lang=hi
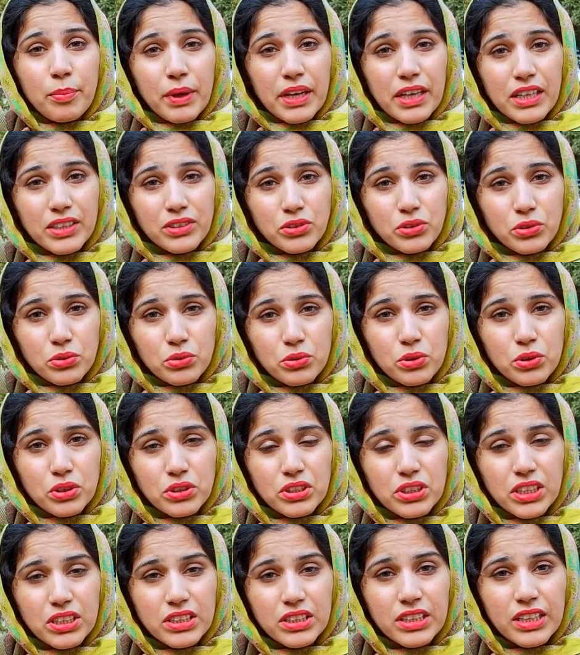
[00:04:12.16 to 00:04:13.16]
पेन शुरू
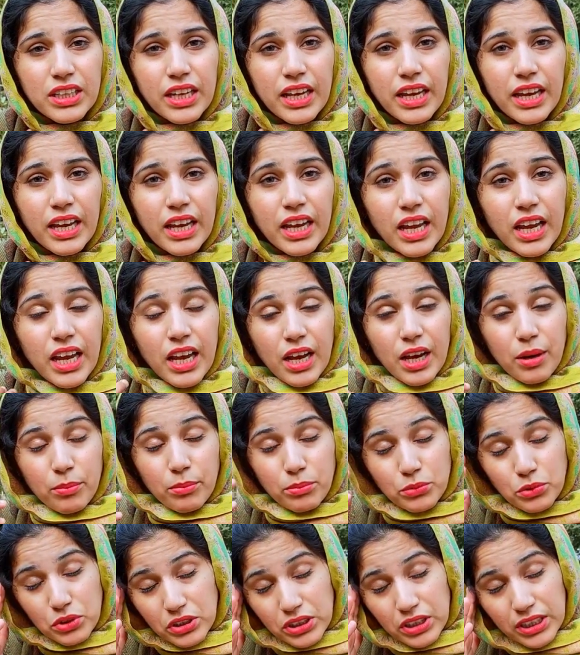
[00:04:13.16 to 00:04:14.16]
हो जाती हैं
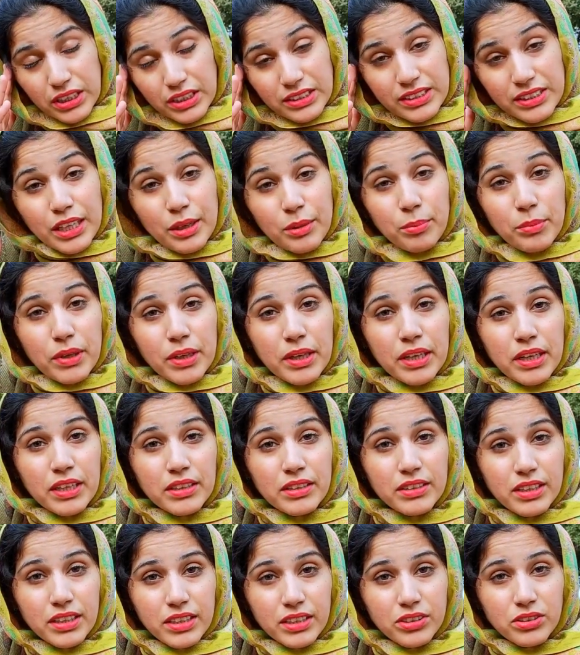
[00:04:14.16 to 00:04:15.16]
मुझे सर
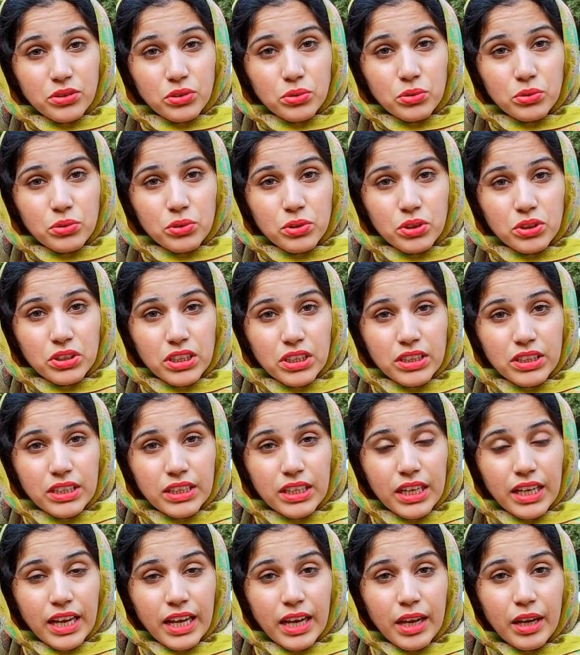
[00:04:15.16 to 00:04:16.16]
में दर्द शुरू हो
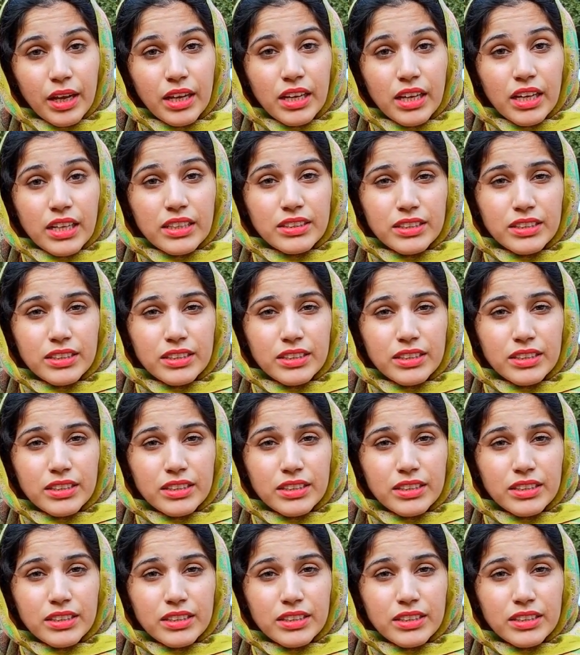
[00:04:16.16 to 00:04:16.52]
जाती है